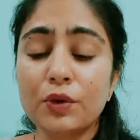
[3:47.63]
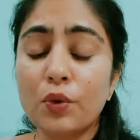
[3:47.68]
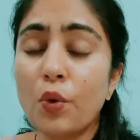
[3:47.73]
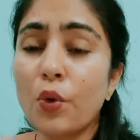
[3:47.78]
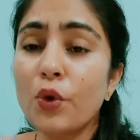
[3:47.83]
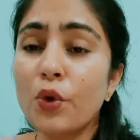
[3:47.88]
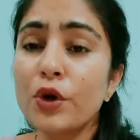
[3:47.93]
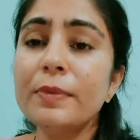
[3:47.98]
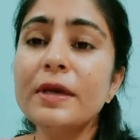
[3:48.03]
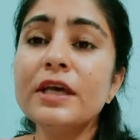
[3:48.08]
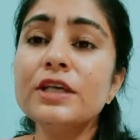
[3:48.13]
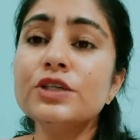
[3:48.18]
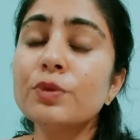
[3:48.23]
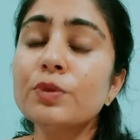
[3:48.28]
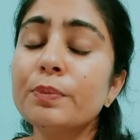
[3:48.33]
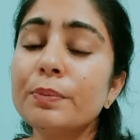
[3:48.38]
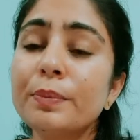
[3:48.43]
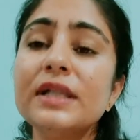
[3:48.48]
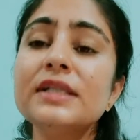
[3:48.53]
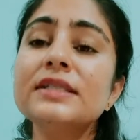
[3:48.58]
कोई भी जो
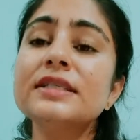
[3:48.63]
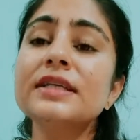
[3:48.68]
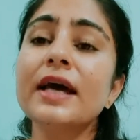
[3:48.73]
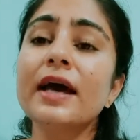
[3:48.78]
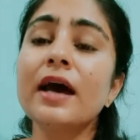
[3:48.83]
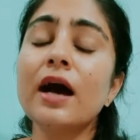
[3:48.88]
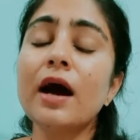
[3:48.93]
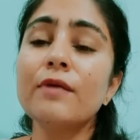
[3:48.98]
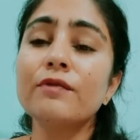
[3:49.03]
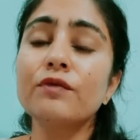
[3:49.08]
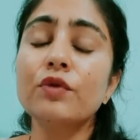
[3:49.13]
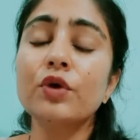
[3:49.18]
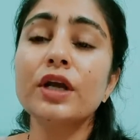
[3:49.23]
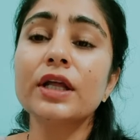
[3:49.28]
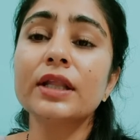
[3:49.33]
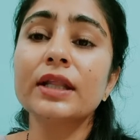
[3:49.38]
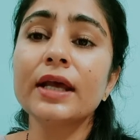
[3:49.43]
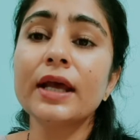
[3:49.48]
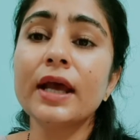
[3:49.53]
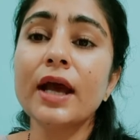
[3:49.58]
पिल्स है आप वो
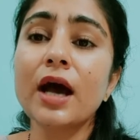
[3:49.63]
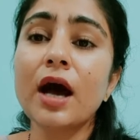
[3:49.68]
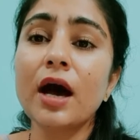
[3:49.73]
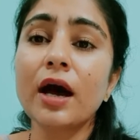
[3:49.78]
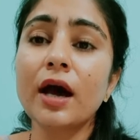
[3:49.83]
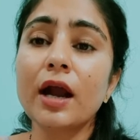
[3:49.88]
लेते हैं हाँ,